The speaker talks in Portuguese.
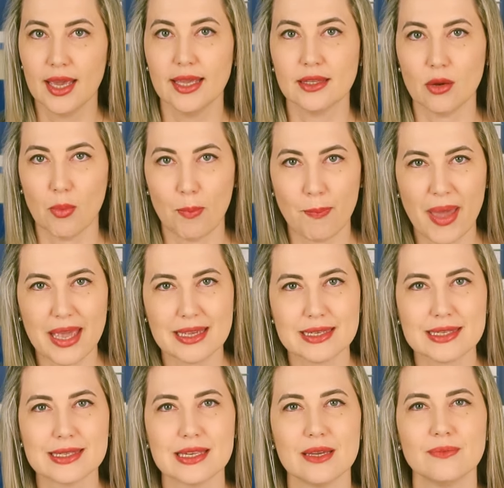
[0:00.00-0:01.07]
Então
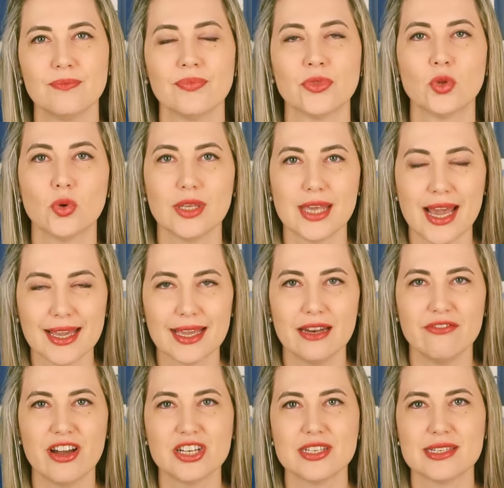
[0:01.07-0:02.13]
pense no que é que
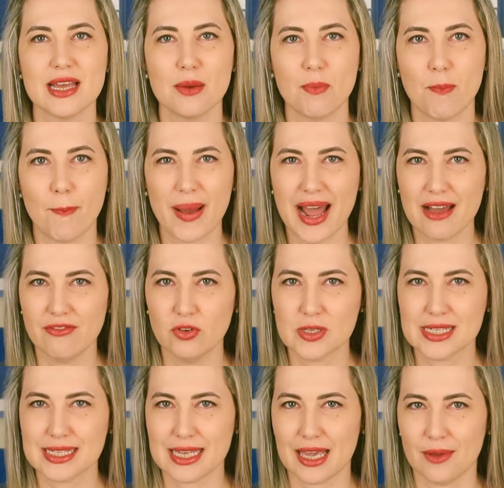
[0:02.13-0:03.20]
ele vai dizer para
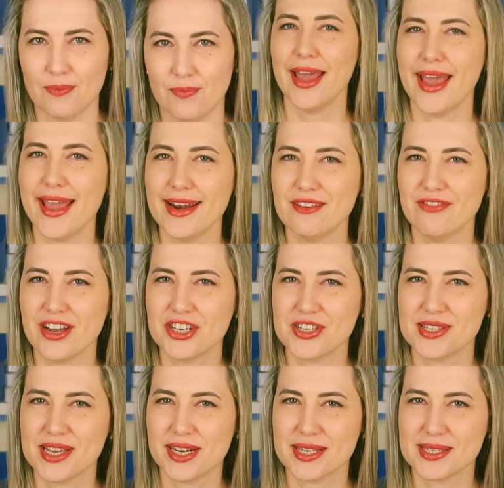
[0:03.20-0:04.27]
você. Ele vai
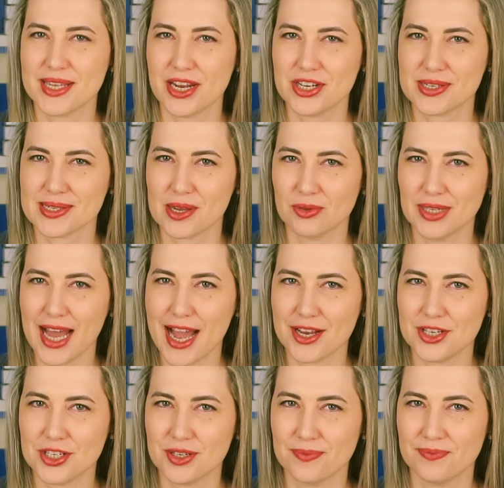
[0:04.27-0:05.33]
dizer que sente
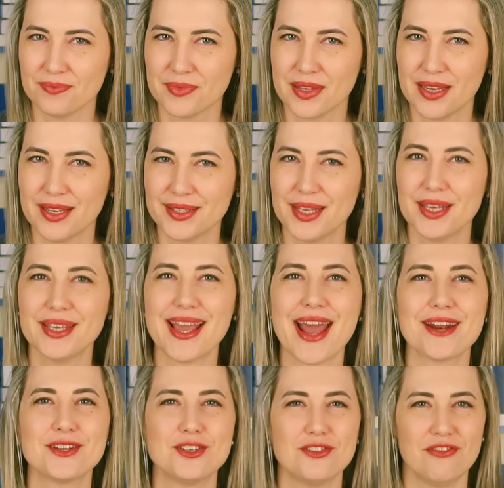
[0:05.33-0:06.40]
saudade? que
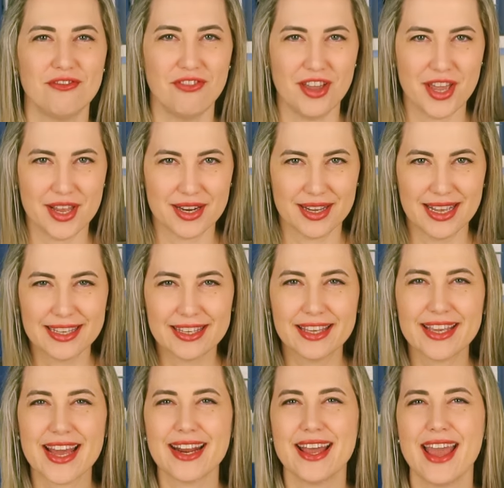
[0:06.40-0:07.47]
querem te ver, que
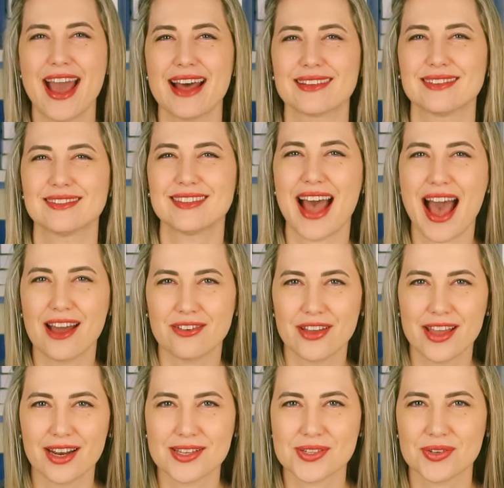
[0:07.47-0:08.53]
querem reatar o
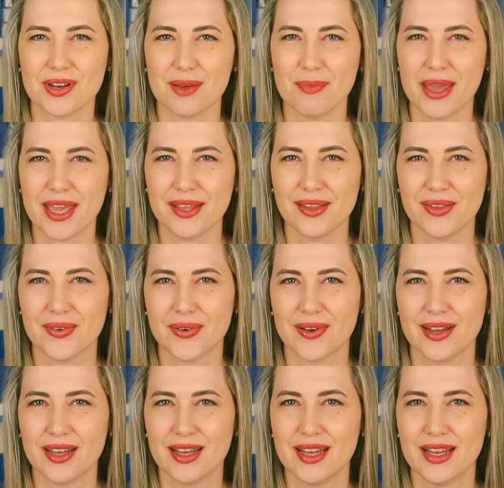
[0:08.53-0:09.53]
relacionamento?